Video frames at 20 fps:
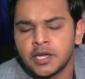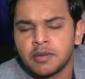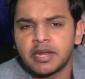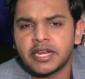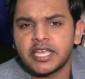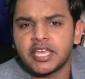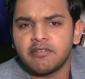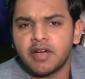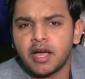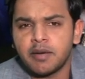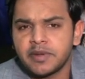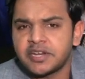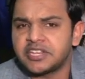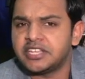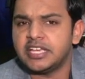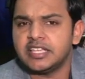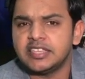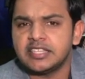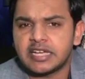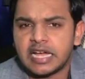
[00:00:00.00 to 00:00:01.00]
बल्कि वहाँ पर
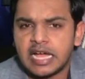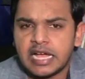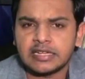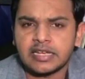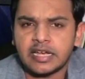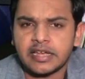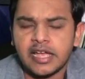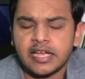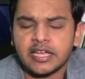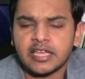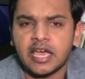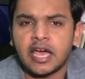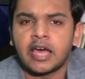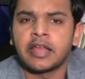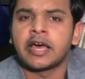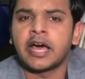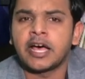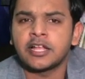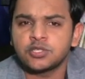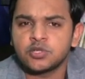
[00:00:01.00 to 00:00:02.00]
यही दिखाया जा रहा है कि
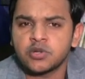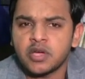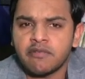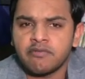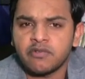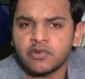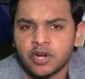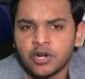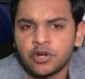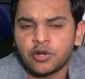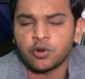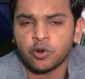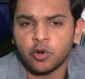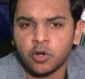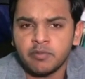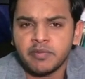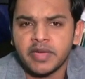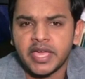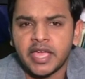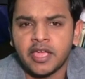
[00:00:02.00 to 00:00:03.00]
हालात जो है वो
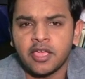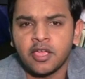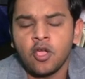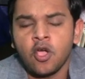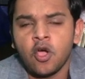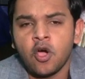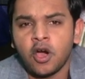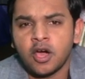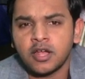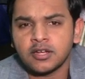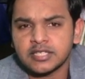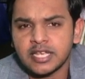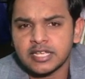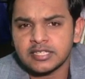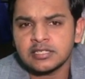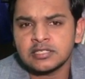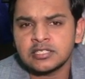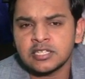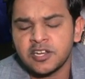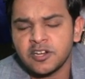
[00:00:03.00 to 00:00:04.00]
कंट्रोल में हैं और
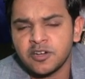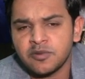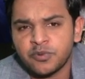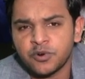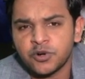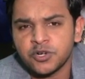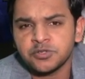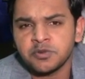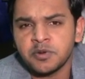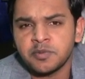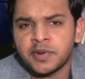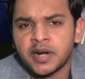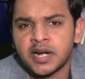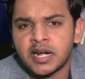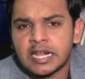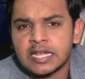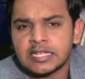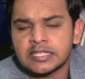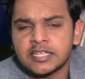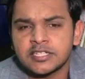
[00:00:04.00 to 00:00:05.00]
ताज़ा तरीन रिपोर्ट्स में पढ़
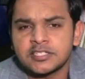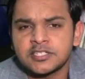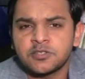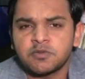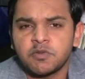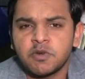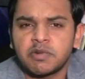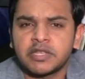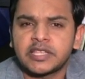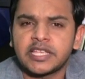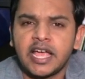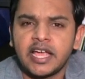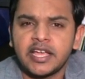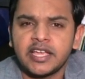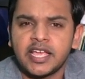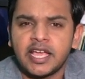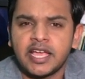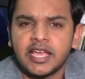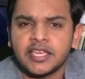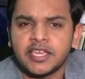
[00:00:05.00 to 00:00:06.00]
रहा था जिसमें बताया
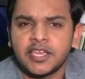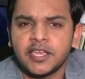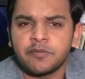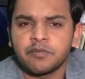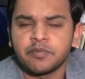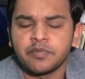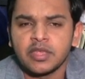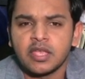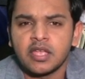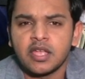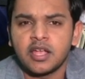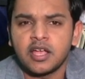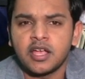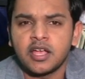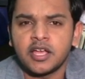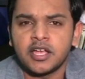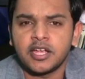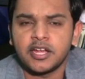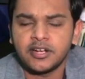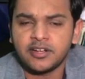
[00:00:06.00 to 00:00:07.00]
गया है कि
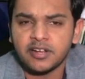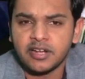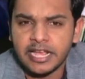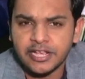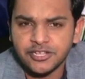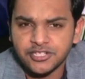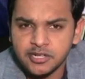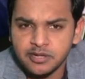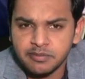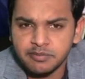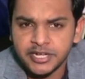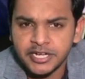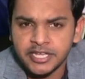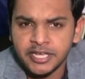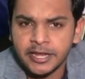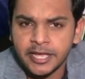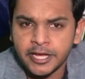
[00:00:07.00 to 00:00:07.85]
इंटरनेशनल मीडिया